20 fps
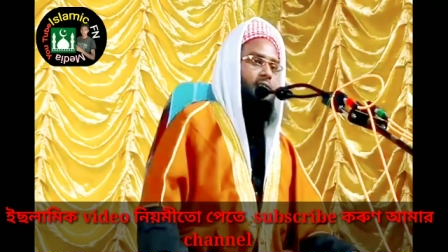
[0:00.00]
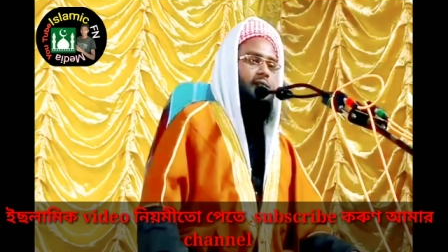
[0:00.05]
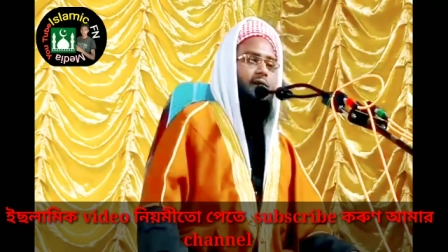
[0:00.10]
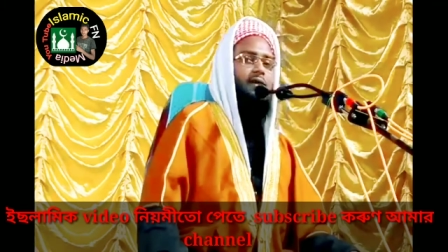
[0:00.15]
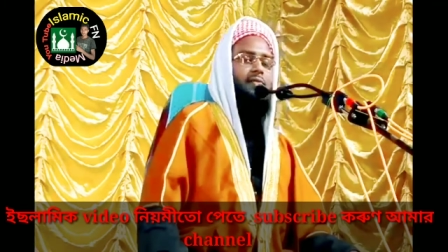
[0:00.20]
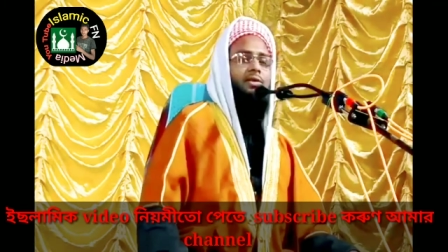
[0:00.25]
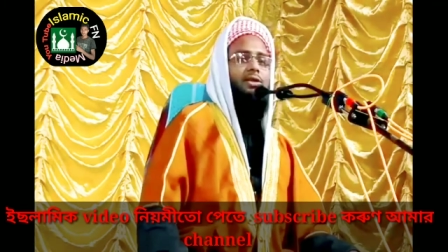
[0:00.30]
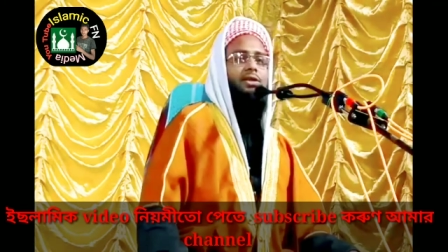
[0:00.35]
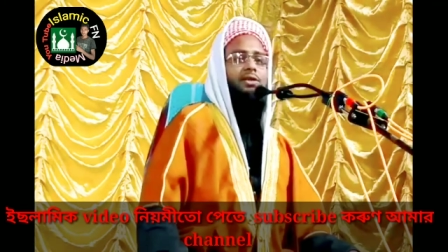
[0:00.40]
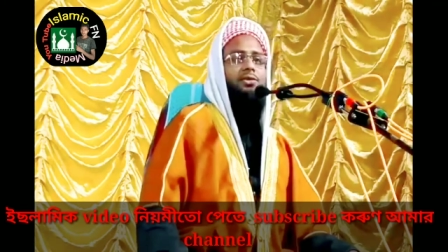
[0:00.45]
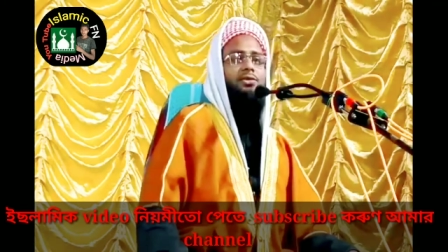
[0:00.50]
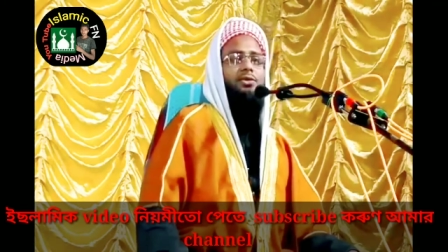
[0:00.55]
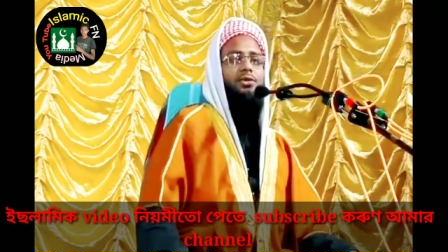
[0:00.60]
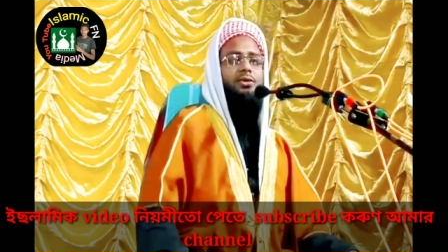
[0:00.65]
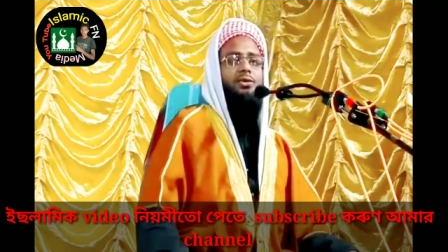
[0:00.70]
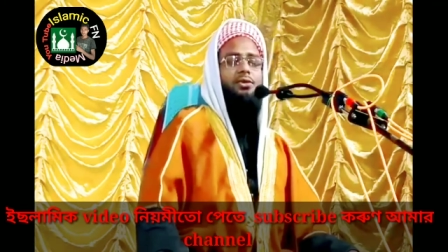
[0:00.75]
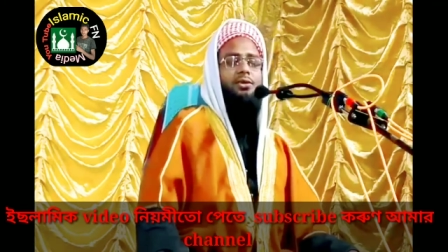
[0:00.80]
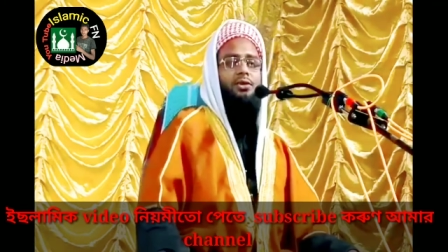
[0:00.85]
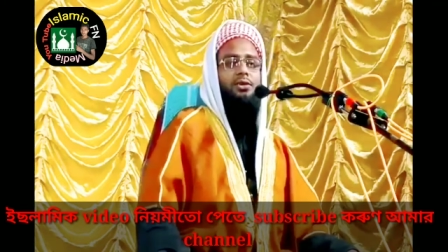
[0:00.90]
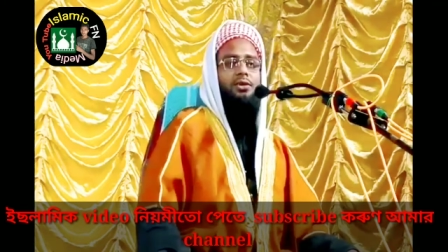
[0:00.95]
আর আমাদের
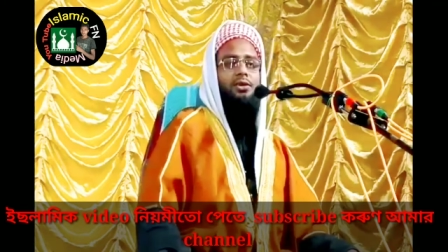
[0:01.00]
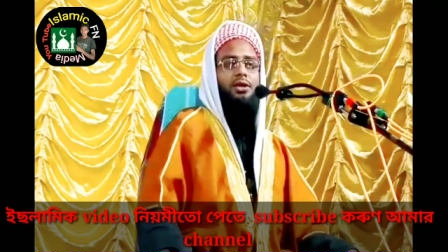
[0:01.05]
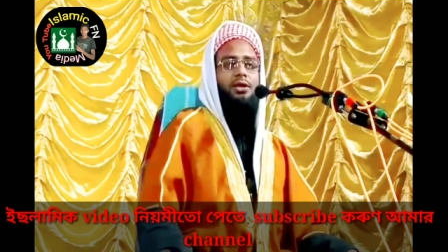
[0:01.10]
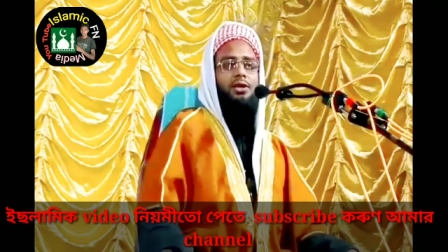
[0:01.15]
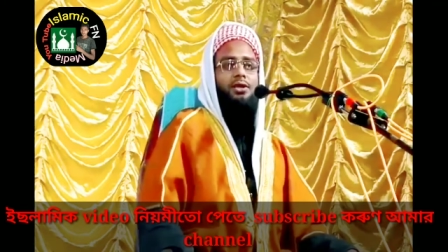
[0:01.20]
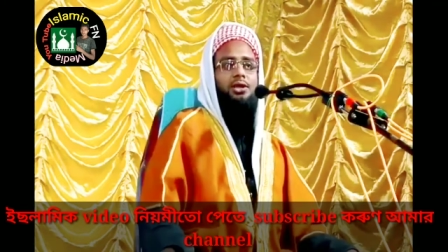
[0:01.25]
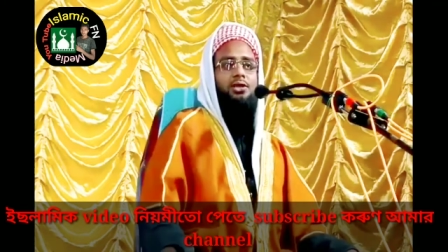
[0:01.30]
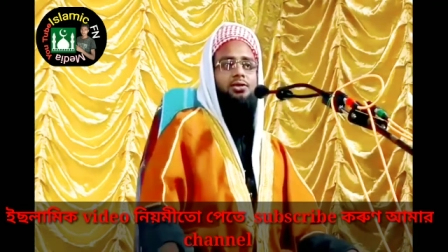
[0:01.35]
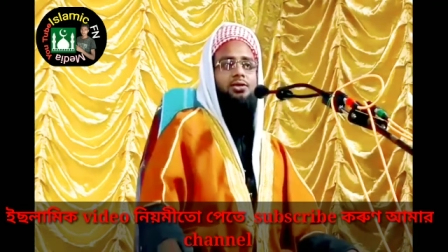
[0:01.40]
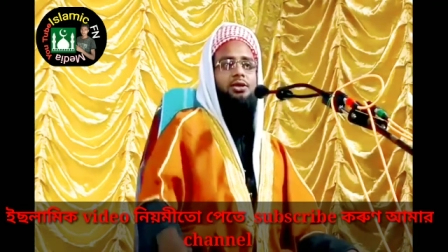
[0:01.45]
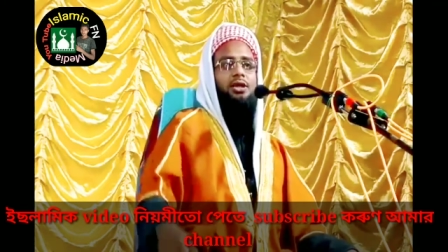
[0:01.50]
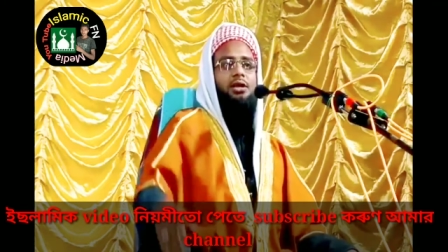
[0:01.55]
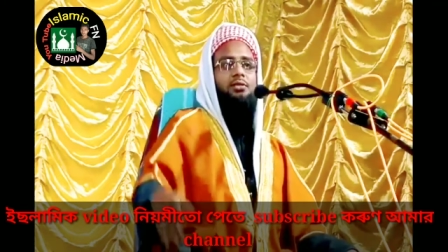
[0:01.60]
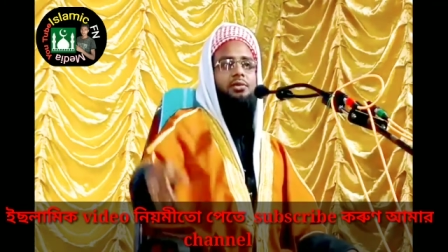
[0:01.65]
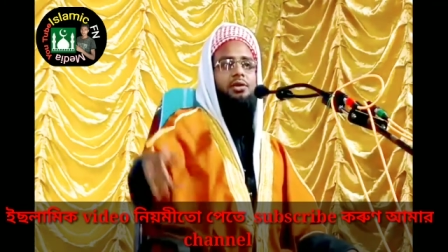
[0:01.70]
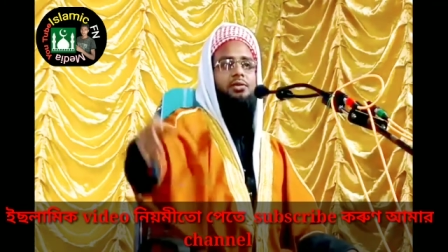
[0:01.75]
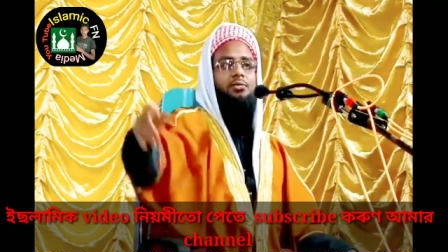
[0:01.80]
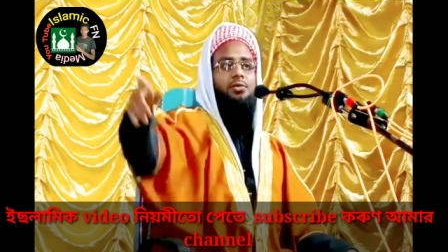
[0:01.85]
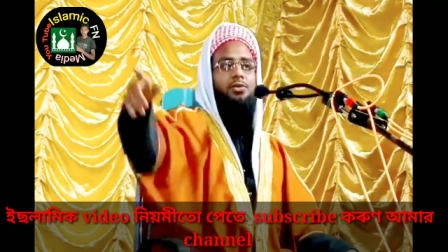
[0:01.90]
চরিত্র কেউ যদি আমাকে